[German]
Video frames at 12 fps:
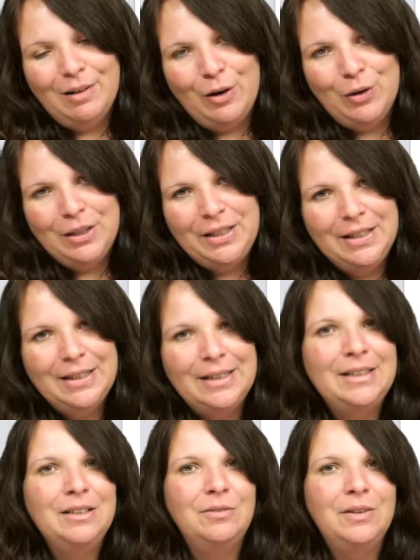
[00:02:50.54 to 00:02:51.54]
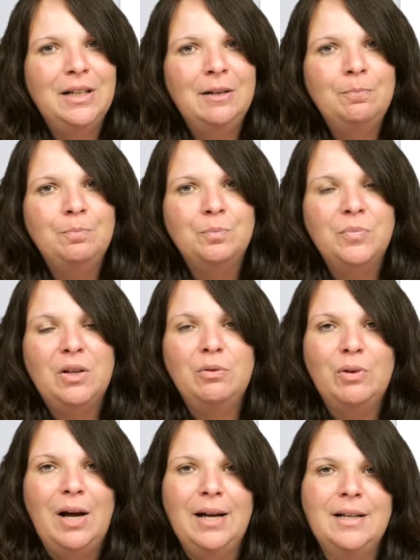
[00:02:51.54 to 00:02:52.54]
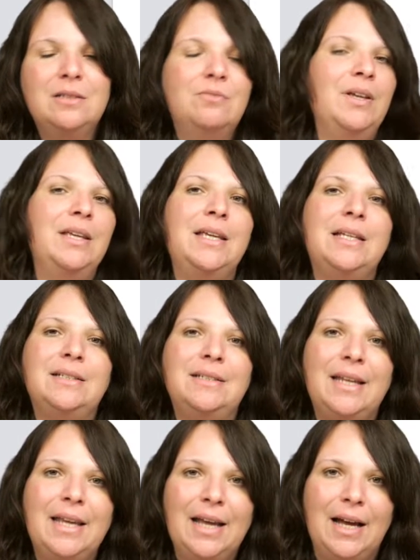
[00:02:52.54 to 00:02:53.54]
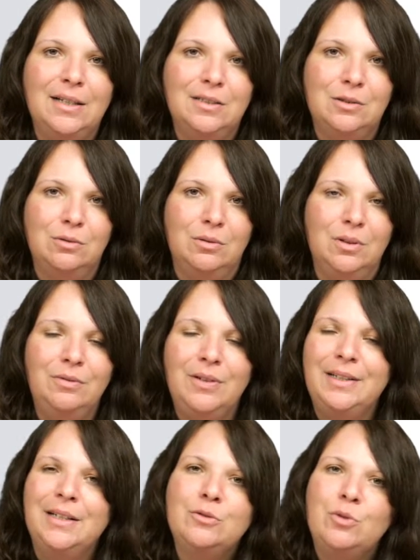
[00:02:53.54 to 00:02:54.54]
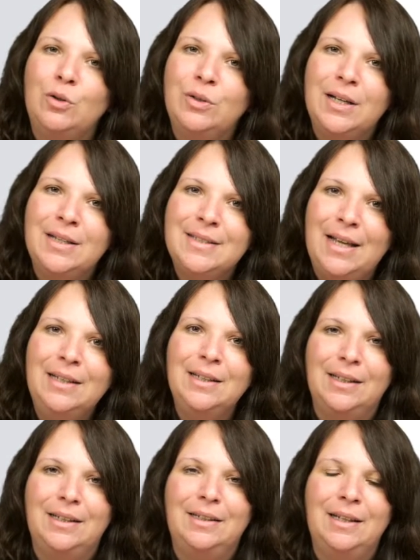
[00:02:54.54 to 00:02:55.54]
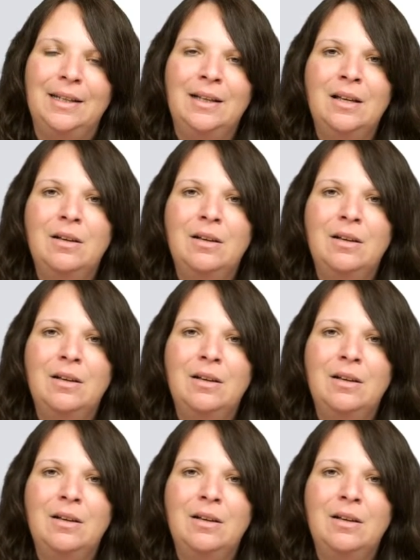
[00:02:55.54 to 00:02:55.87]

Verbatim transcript: Auch hier gilt wieder, die Frage ist, welche Idee hast du? Ne? Vielleicht hast du auch eine ganz andere Idee.